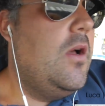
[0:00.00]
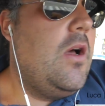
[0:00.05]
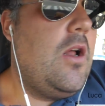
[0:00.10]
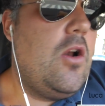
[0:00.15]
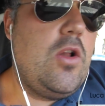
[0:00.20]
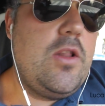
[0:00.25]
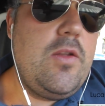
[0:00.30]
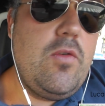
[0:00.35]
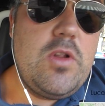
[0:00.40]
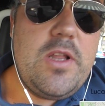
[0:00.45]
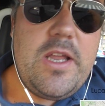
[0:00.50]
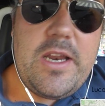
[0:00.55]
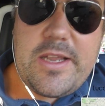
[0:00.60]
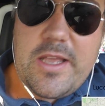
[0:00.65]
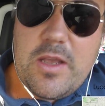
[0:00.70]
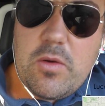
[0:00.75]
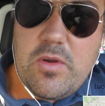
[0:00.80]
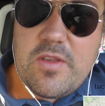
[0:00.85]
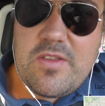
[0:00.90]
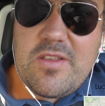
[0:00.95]
No, devo dire che
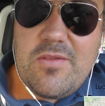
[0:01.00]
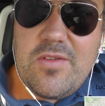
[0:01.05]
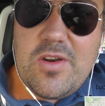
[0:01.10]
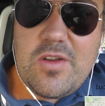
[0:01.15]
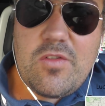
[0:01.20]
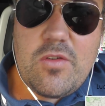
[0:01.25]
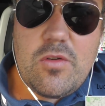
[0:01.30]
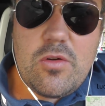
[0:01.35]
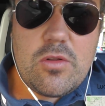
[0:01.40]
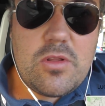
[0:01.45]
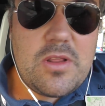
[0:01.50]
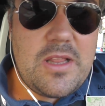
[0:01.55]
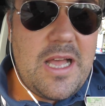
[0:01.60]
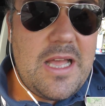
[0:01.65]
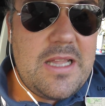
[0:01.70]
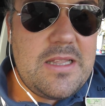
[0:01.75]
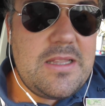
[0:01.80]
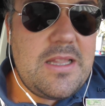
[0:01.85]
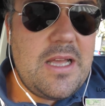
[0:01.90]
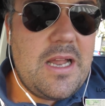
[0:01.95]
in questa versione
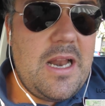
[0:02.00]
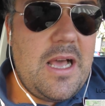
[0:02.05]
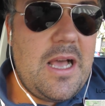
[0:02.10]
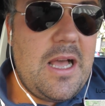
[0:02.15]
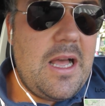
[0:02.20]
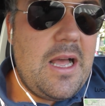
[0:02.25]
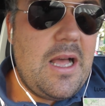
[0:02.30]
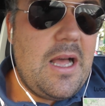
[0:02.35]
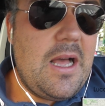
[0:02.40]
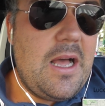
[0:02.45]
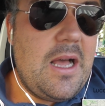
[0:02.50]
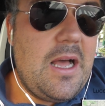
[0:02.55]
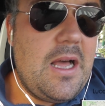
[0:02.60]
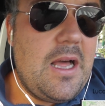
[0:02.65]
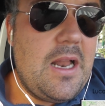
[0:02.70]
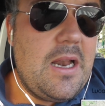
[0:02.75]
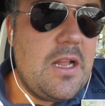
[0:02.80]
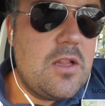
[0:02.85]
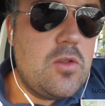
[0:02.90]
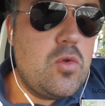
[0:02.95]
80
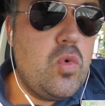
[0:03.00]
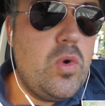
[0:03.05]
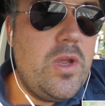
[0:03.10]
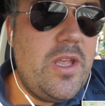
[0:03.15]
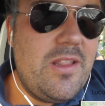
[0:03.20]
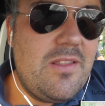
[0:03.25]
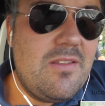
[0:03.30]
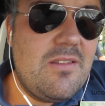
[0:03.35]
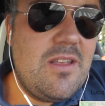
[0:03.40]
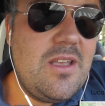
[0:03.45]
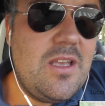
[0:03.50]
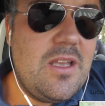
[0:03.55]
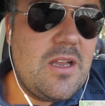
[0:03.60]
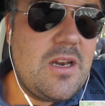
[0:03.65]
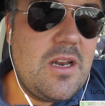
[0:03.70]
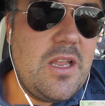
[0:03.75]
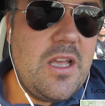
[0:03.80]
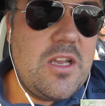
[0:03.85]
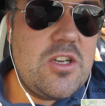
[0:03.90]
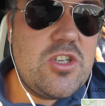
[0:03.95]
la, la Twizy
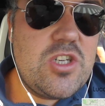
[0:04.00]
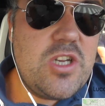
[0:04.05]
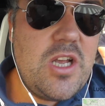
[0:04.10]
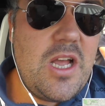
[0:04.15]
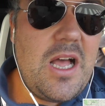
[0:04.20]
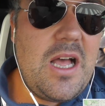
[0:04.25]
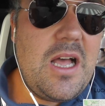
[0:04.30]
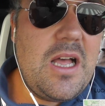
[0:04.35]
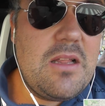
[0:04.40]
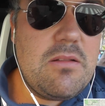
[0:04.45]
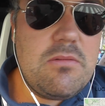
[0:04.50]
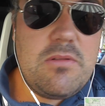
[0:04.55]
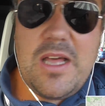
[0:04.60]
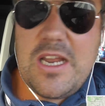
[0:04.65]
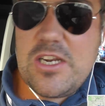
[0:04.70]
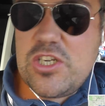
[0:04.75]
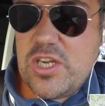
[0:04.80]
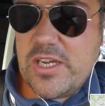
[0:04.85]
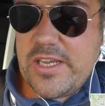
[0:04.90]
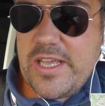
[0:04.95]
riesce a
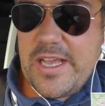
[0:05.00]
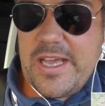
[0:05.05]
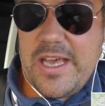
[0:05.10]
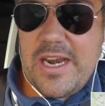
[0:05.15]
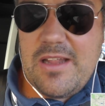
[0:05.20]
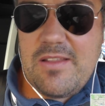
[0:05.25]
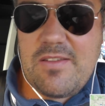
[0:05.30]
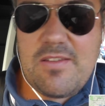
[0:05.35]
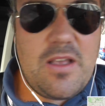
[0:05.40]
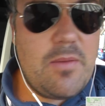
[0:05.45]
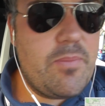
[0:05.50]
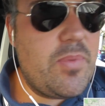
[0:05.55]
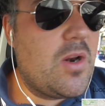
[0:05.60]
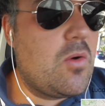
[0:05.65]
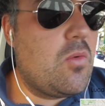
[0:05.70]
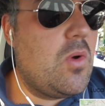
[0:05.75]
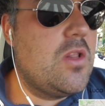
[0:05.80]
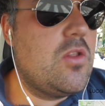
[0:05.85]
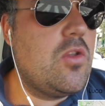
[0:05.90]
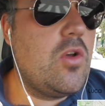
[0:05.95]
darci anche garanzia per
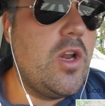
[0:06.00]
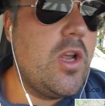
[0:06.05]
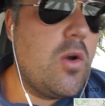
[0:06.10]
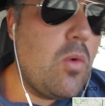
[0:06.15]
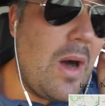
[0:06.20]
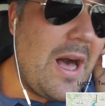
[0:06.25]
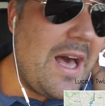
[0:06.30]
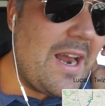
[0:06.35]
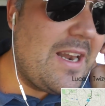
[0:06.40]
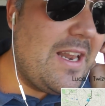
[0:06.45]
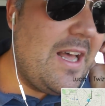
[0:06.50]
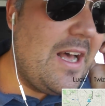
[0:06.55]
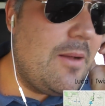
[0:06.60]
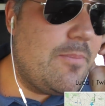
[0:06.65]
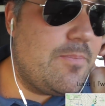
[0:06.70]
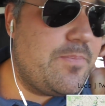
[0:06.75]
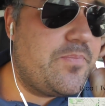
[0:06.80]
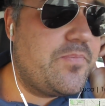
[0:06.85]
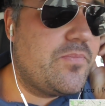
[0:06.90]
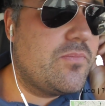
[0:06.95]
quanto riguarda
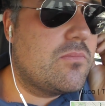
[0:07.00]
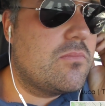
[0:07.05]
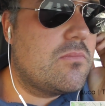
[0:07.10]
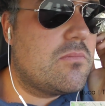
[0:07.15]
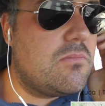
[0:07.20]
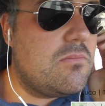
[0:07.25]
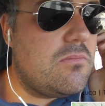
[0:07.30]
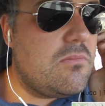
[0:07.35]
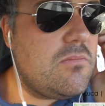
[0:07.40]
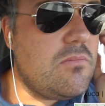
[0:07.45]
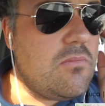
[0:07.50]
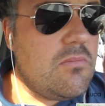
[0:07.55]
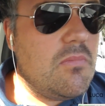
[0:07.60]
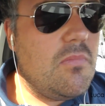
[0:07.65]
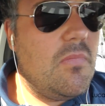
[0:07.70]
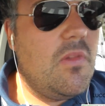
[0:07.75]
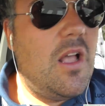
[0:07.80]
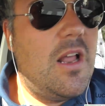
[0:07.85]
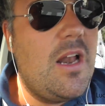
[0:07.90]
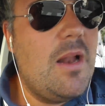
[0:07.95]

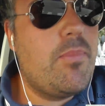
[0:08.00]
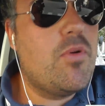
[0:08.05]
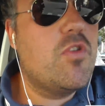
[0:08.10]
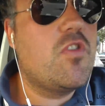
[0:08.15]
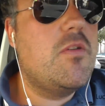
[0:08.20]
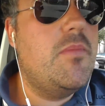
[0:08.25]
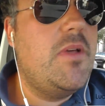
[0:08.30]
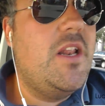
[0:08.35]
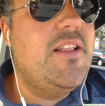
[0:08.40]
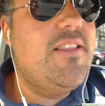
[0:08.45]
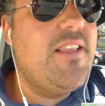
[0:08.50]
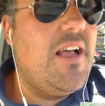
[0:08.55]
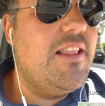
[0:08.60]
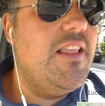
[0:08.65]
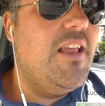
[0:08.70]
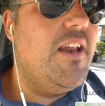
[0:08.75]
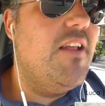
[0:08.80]
la possibilità di